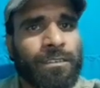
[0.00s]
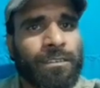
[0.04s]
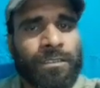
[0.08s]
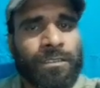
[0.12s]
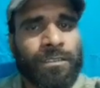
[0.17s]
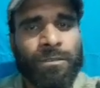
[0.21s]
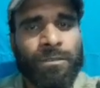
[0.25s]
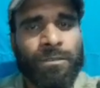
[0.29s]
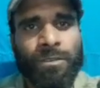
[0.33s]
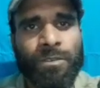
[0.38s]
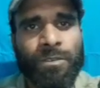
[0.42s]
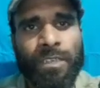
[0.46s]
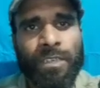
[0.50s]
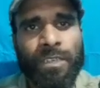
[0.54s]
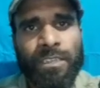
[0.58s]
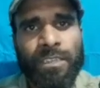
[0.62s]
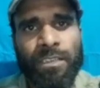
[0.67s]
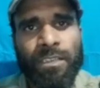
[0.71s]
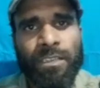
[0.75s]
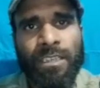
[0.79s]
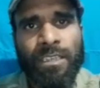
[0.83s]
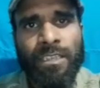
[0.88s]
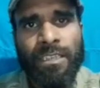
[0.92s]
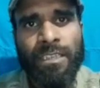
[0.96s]
তো বন্ধুরা এই
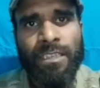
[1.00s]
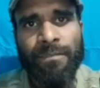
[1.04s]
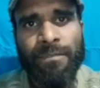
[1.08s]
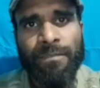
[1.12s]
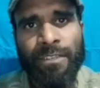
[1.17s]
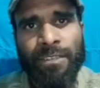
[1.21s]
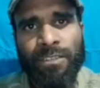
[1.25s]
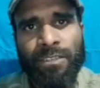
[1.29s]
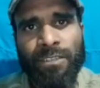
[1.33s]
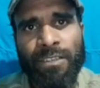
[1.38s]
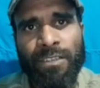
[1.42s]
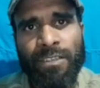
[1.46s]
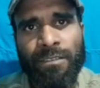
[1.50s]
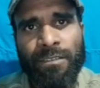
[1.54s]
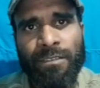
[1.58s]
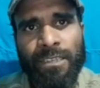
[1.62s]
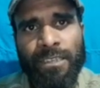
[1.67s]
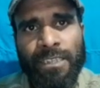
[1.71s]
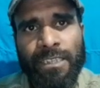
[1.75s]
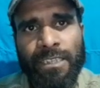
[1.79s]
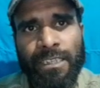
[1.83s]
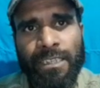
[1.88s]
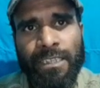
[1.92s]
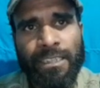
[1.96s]
ছিল আজকে আপনাদের জন্য
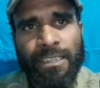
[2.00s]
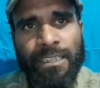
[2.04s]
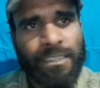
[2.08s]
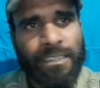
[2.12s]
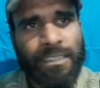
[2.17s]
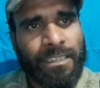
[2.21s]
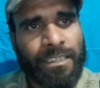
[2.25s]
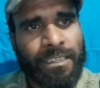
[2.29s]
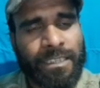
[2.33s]
আমাদের চাকরির যে